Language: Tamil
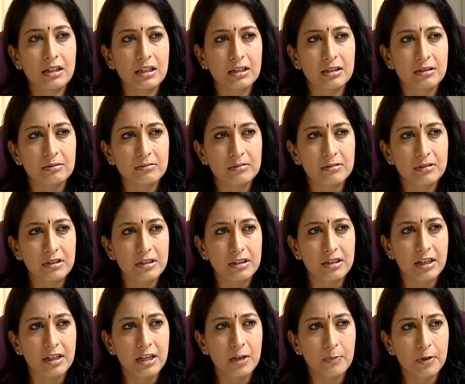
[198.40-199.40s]
என்ன
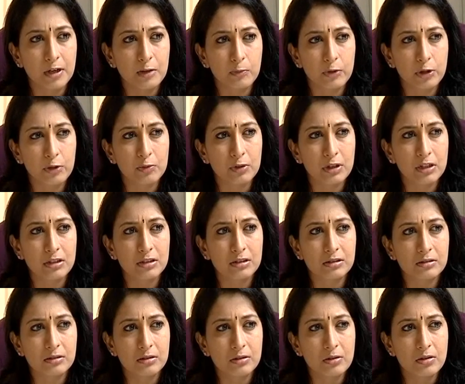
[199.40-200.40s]
என்ன பண்ண
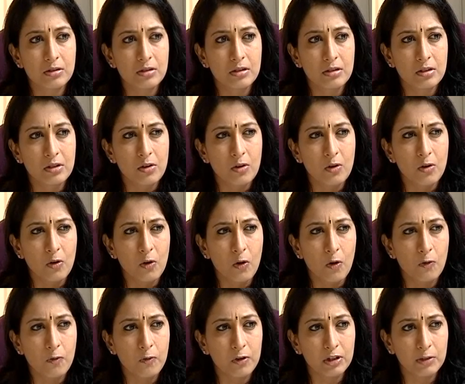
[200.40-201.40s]
முடியும்னு
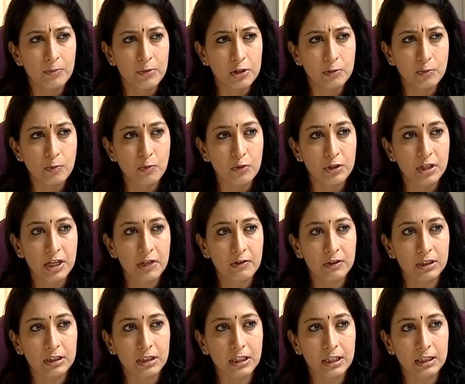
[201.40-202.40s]
ஒவ்வொரு நிமிஷமும் என்
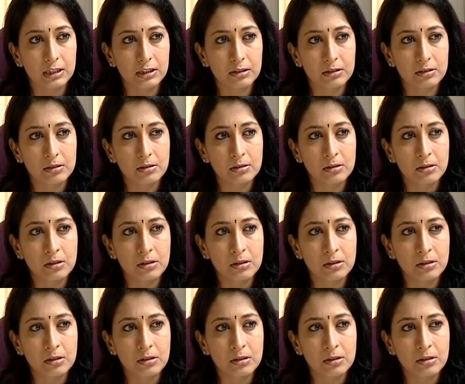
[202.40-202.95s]
முன்னாடி வந்து நிக்குது